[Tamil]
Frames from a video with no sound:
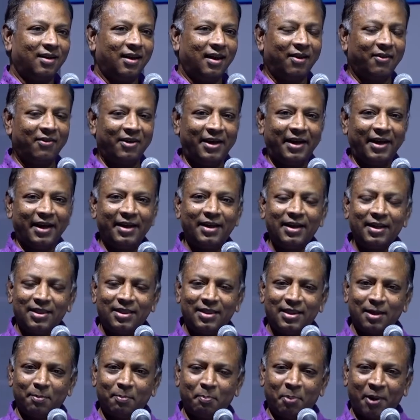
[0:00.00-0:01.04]
அவர்
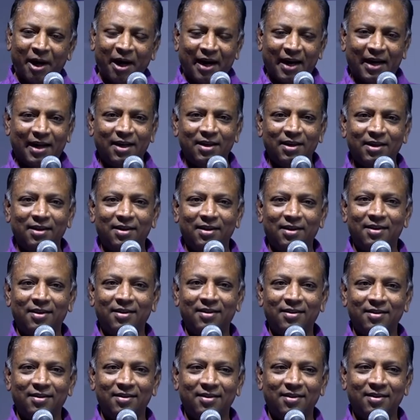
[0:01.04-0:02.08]
எடுத்த பாடங்கள்
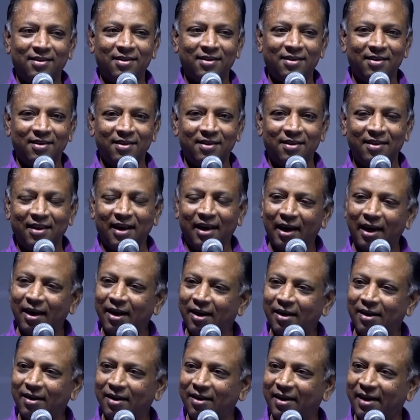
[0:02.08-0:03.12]

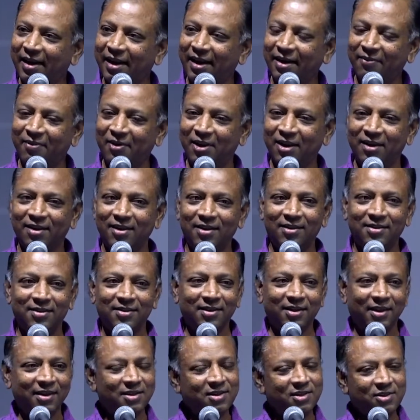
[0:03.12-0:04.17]
எல்லாம் நினைவில் இருக்கு
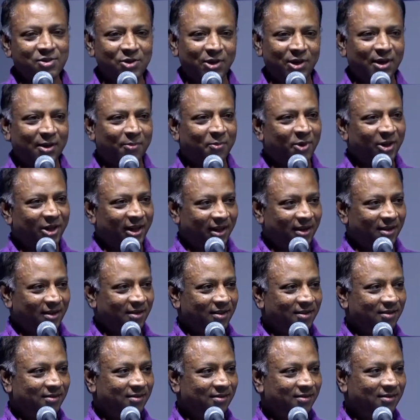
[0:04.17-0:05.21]
என்று சொல்ல
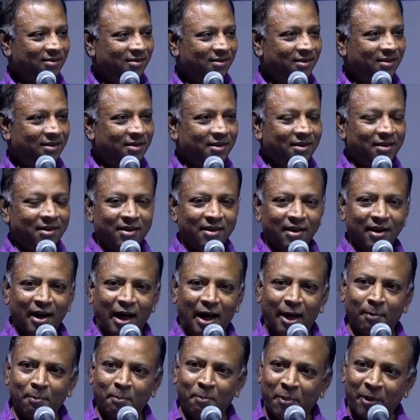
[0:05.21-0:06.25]
முடியாது
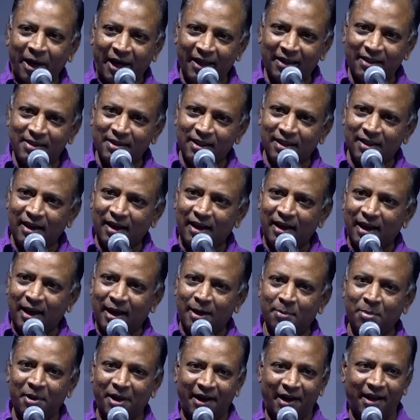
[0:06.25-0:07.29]
நாம்
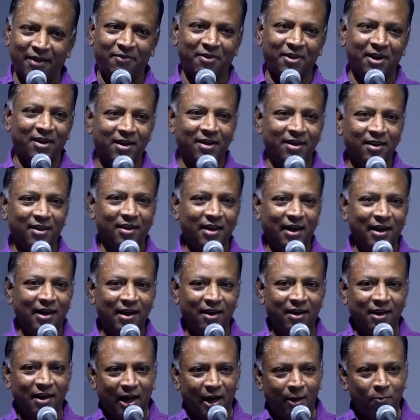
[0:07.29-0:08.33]
படித்ததெல்லாம் நினைவில் இருந்தால்
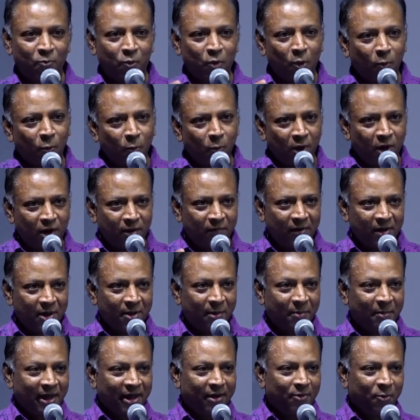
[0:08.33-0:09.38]
நாம்
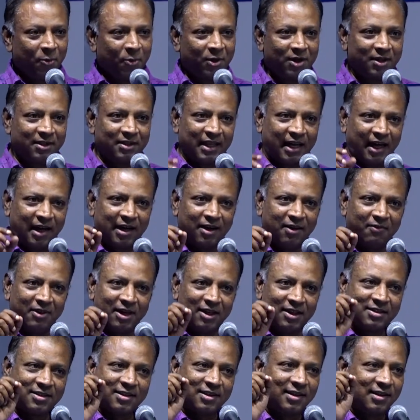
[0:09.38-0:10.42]
ஒவ்வொருவருமே ஒரு
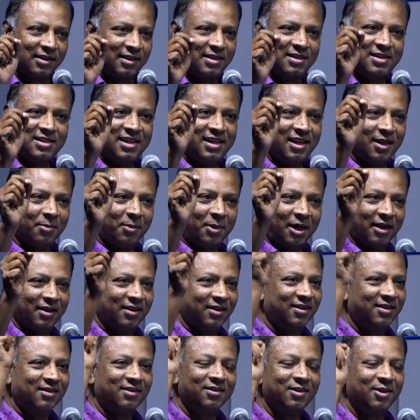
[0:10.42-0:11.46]
தகவல் களஞ்சியமாக
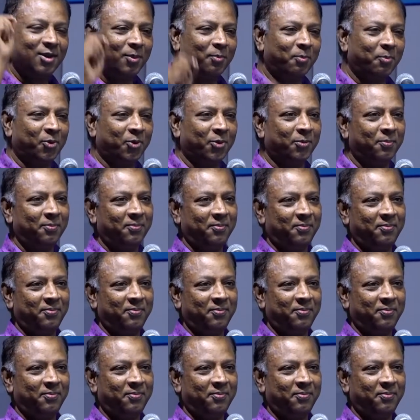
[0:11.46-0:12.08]
இருந்திருப்போம்